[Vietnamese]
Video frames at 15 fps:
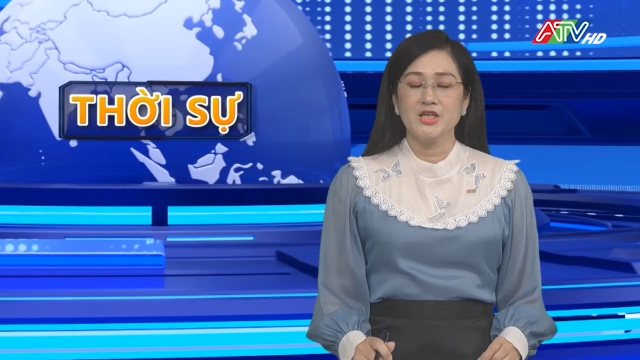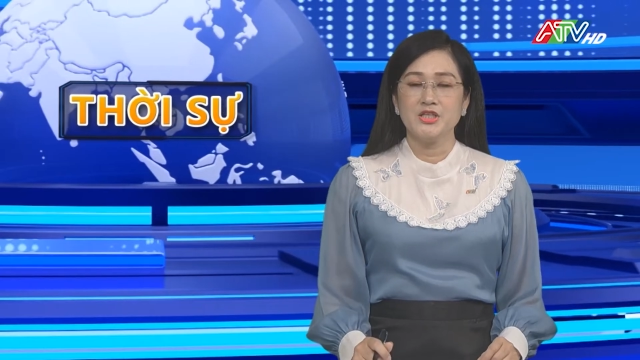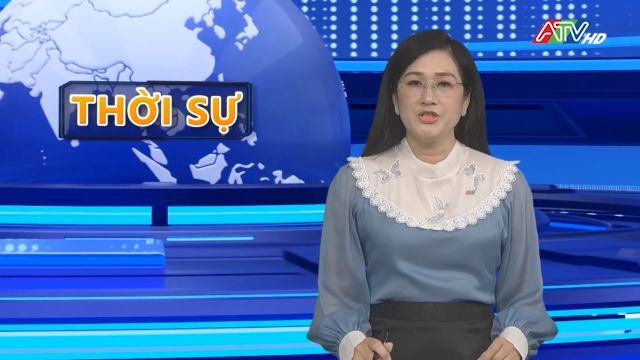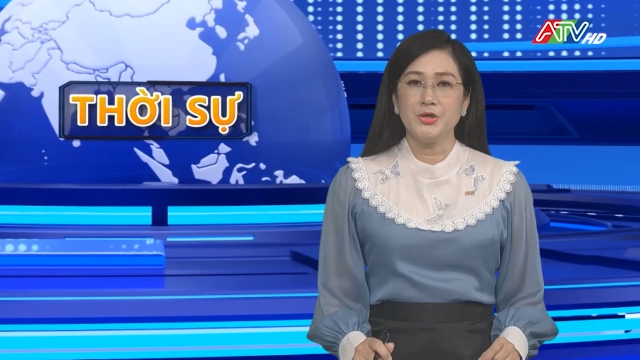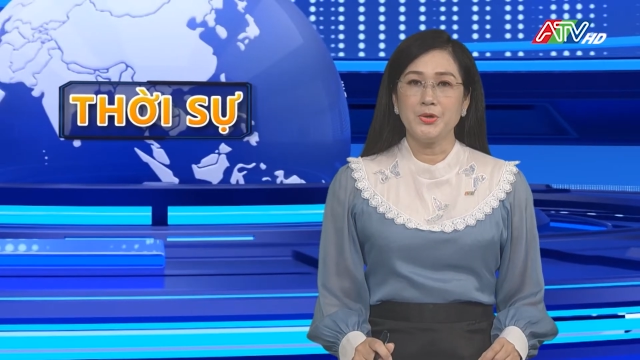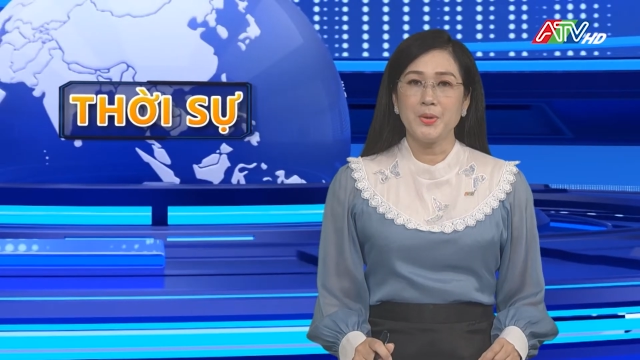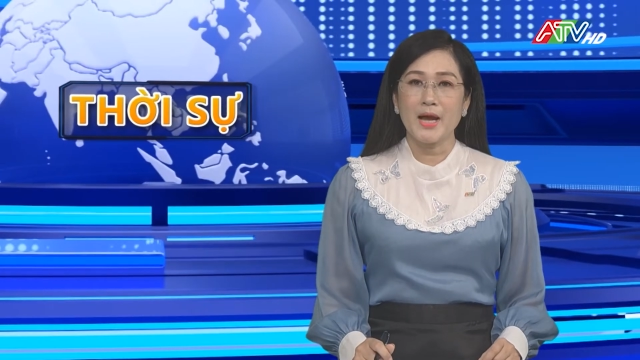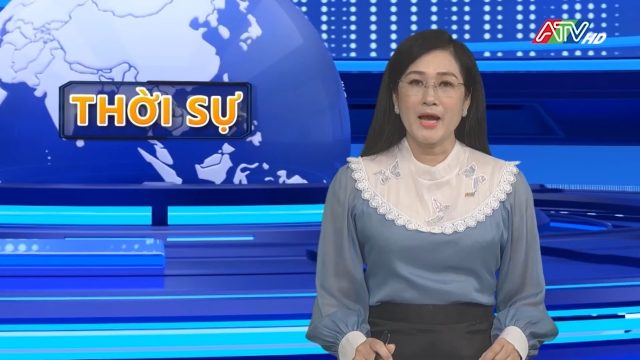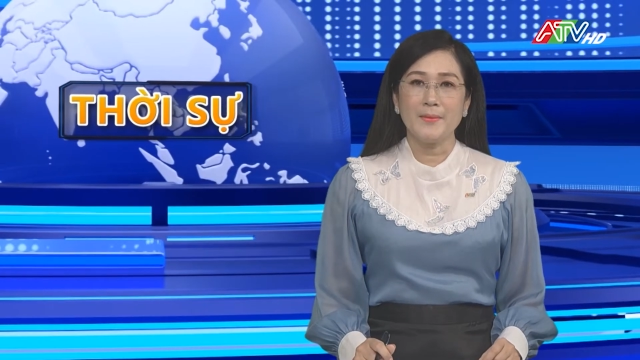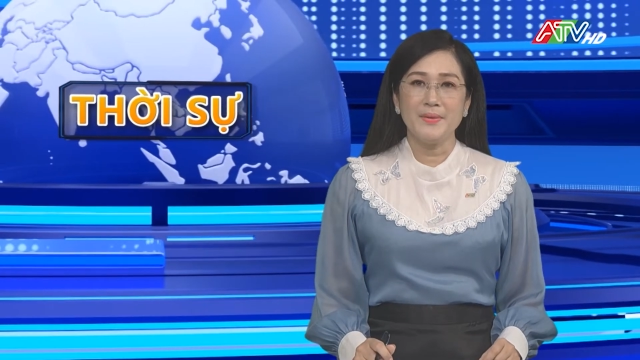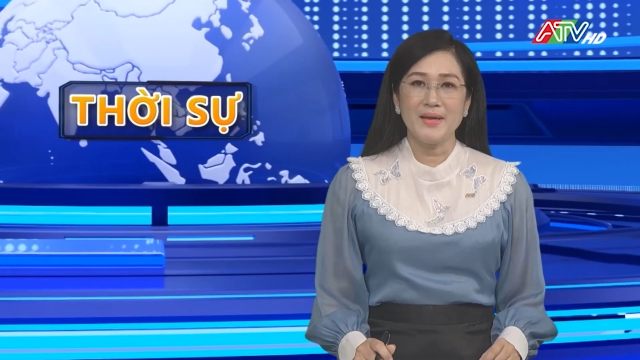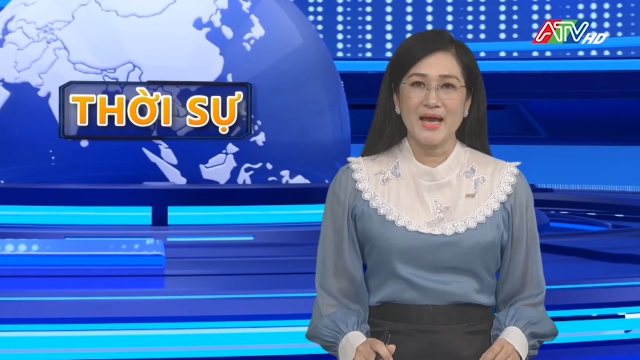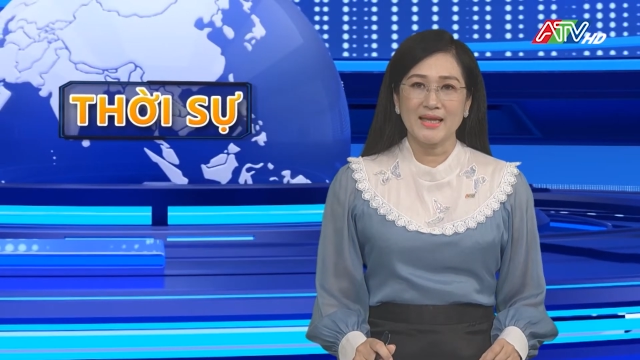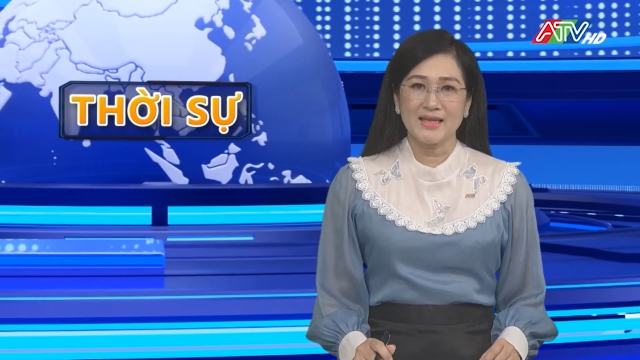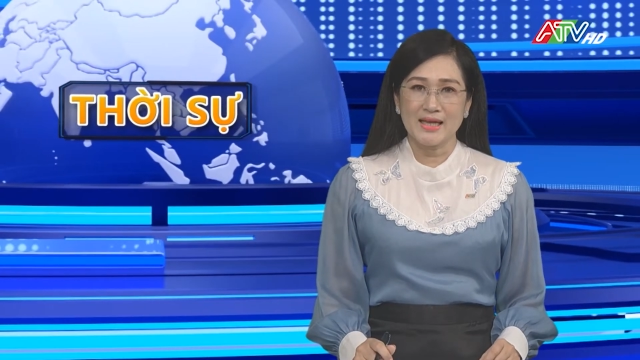Chiều
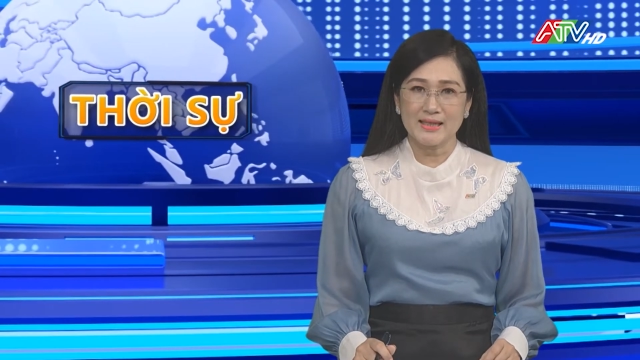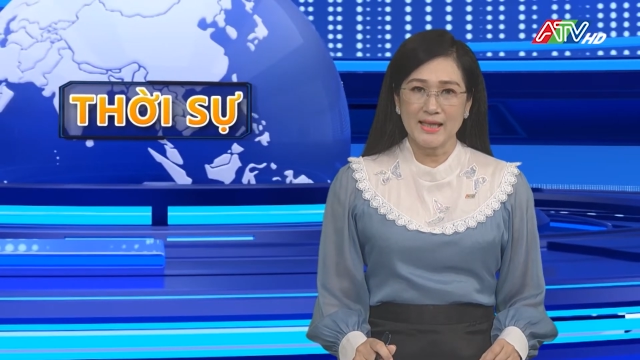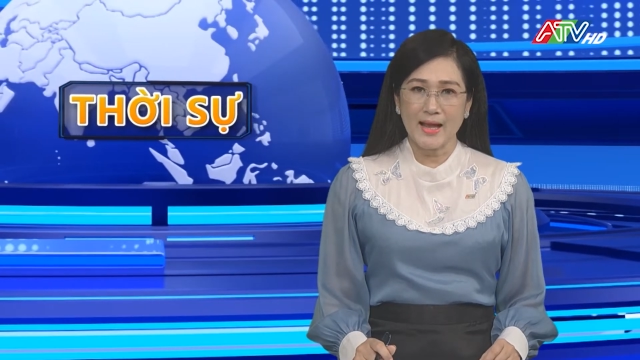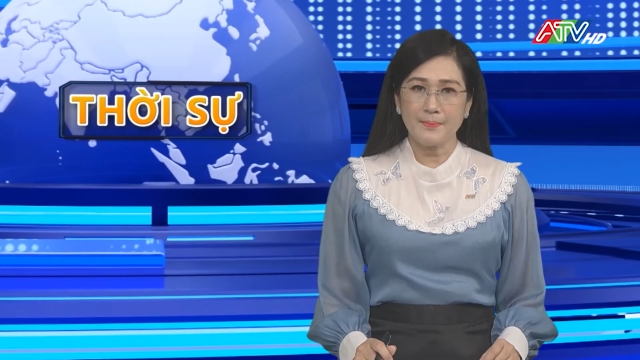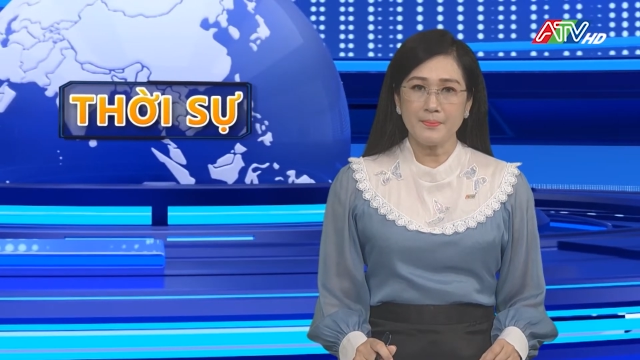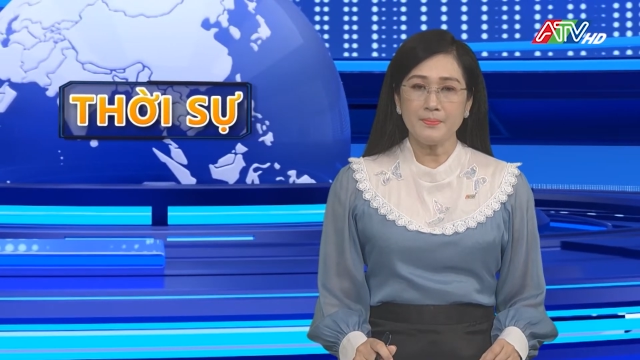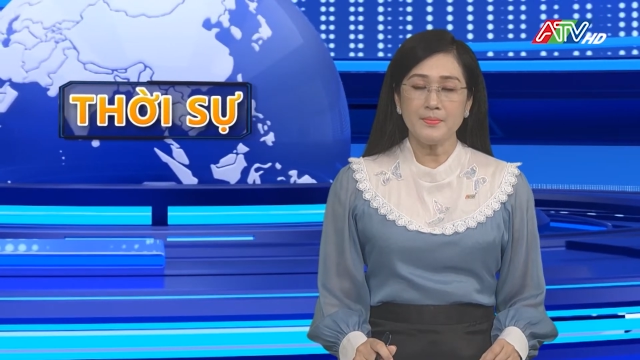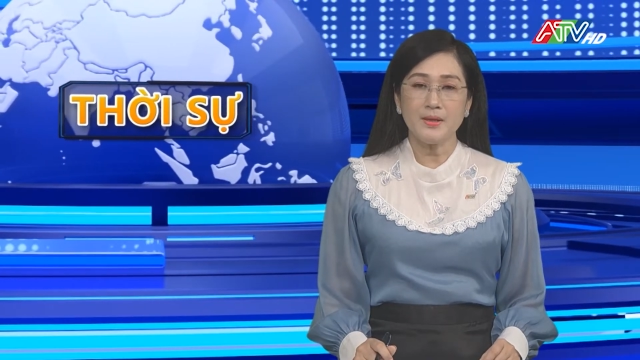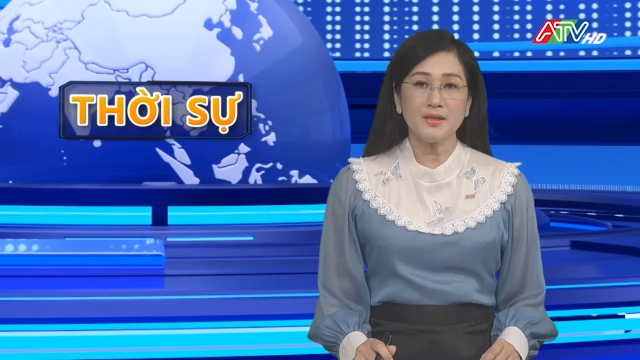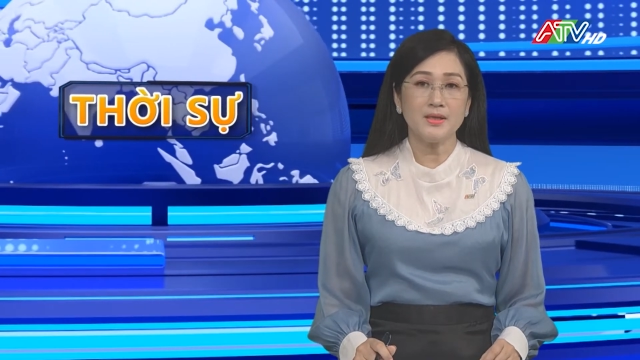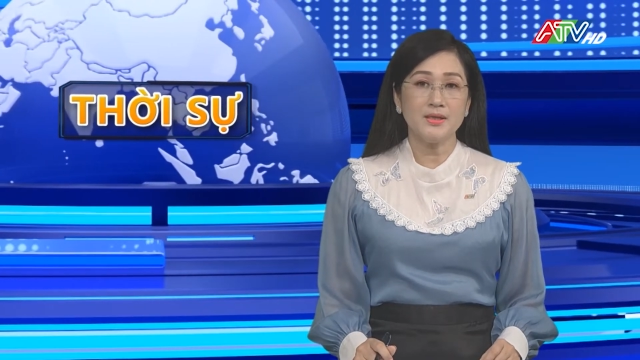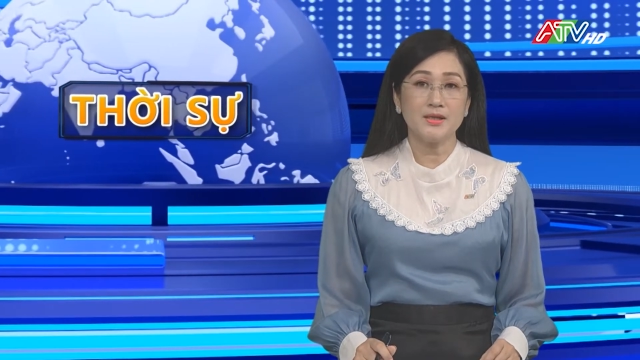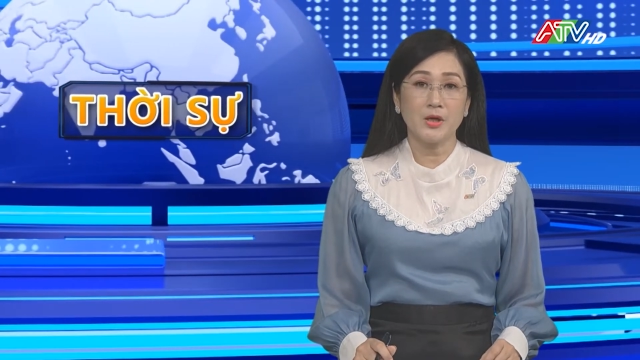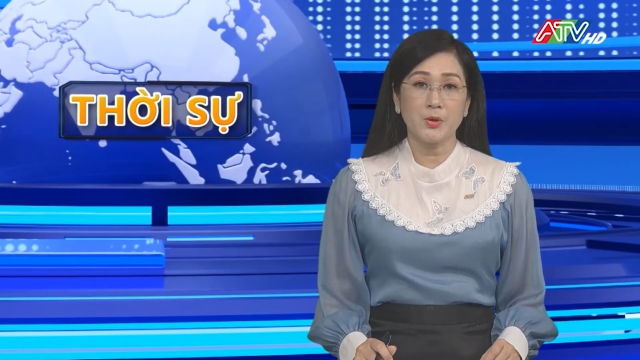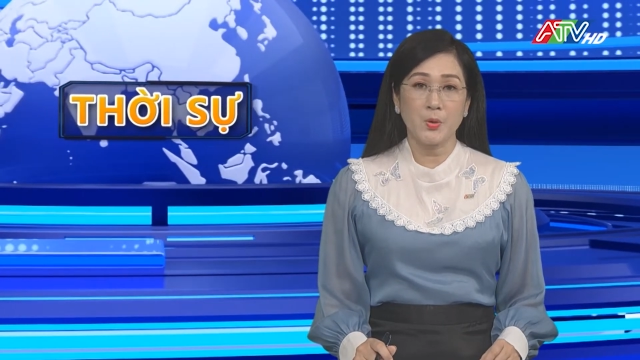hai mươi hai tháng tám, Bí
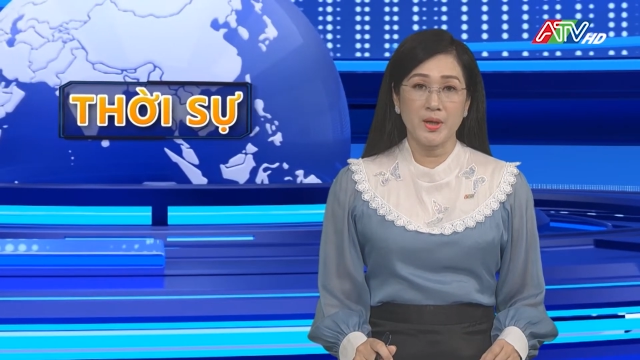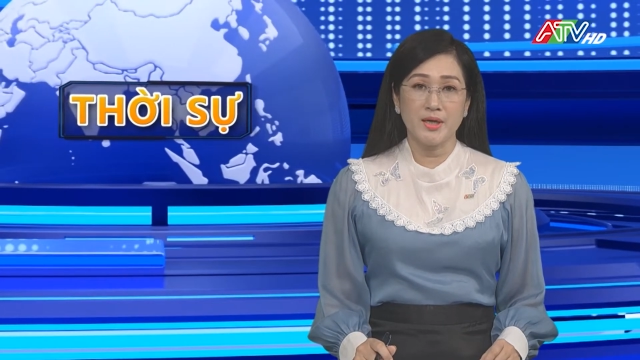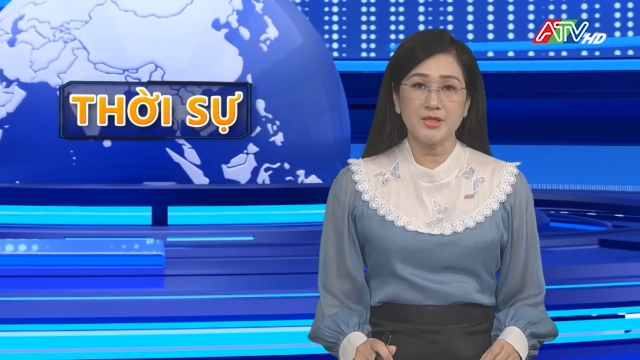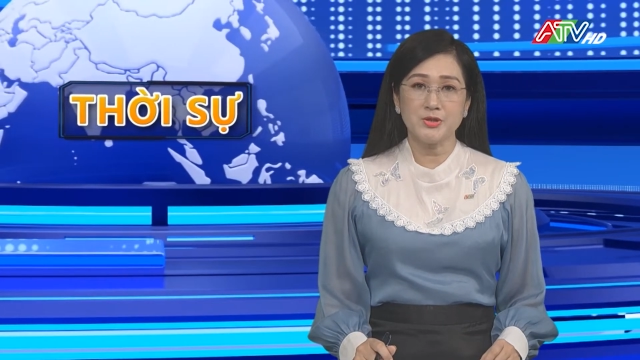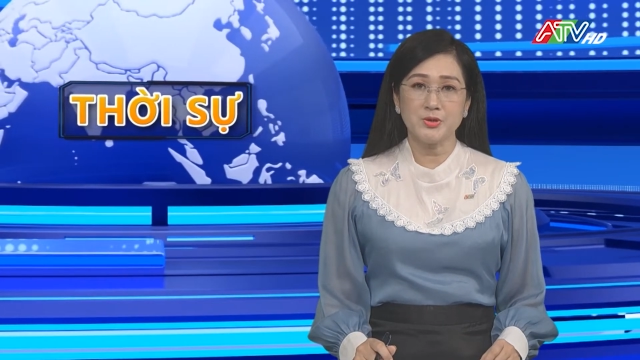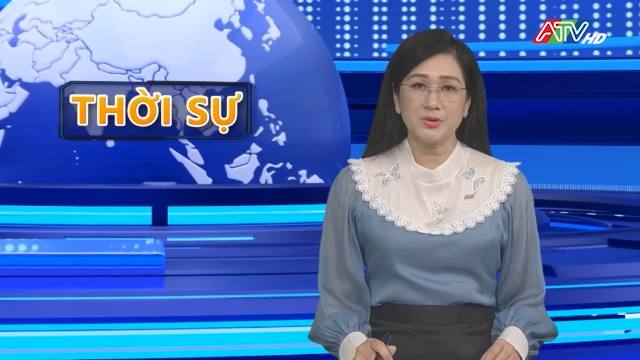thư Thành ủy,